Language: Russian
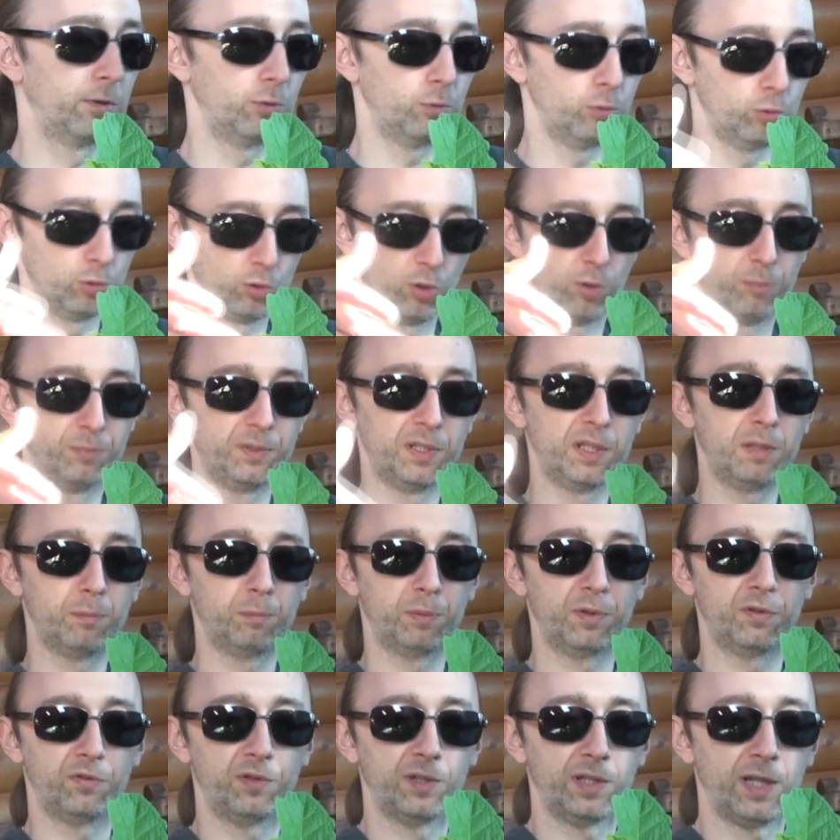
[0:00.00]
Удобные,
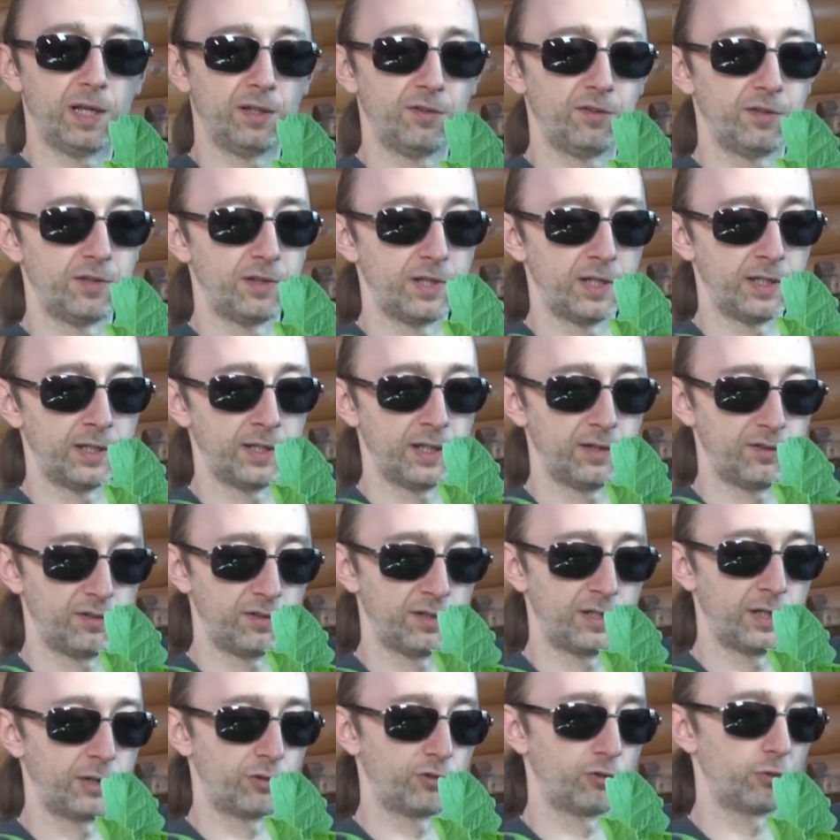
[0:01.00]
по
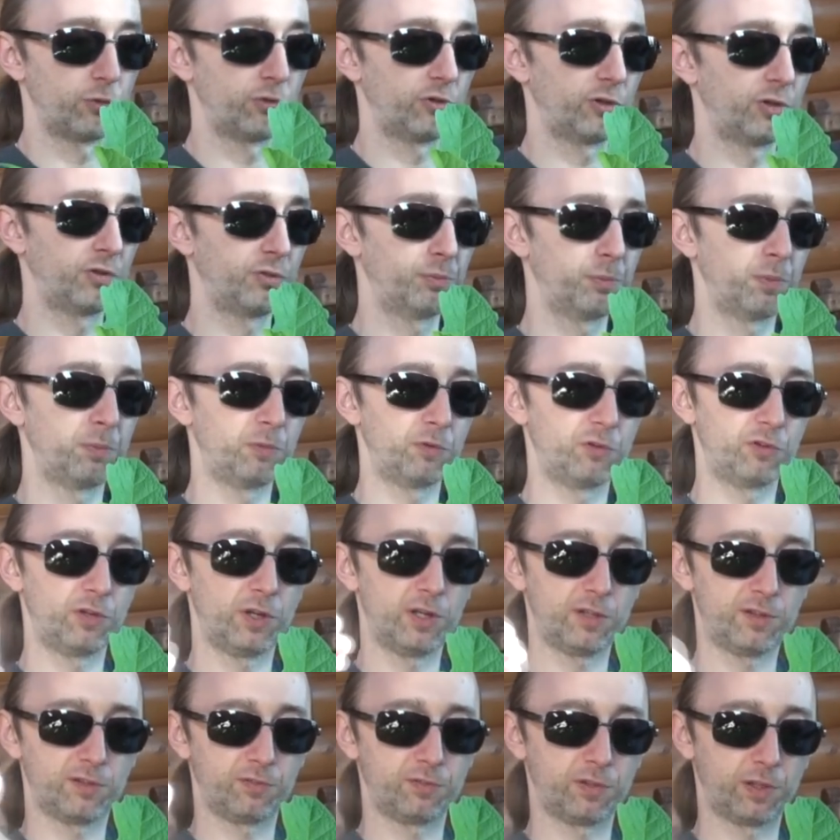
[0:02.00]
12-13 горшочков
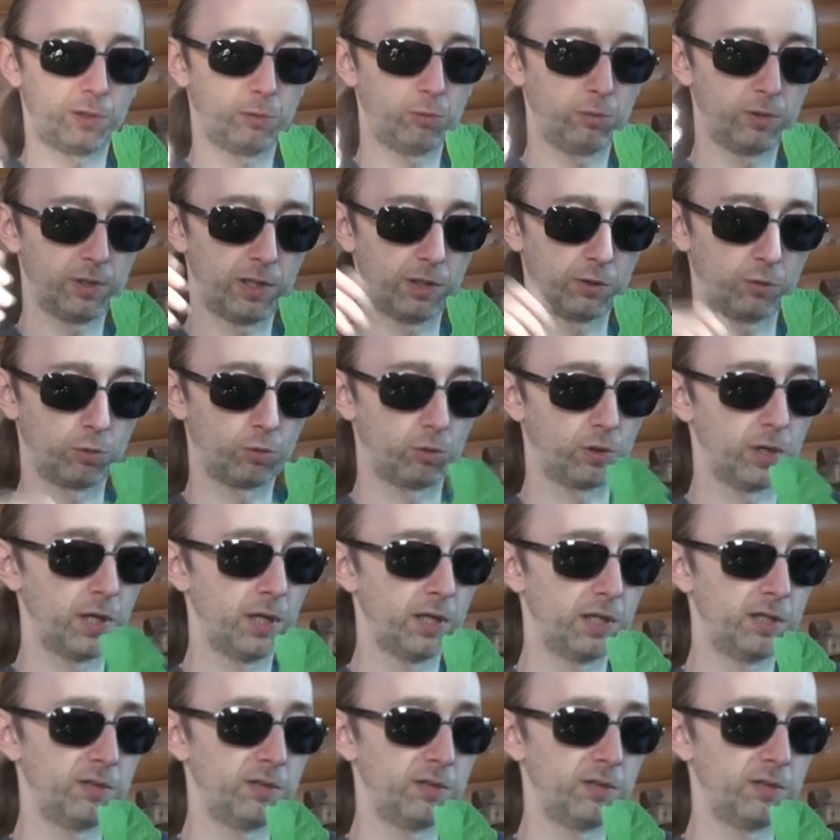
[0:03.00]
помещается в такой лоток.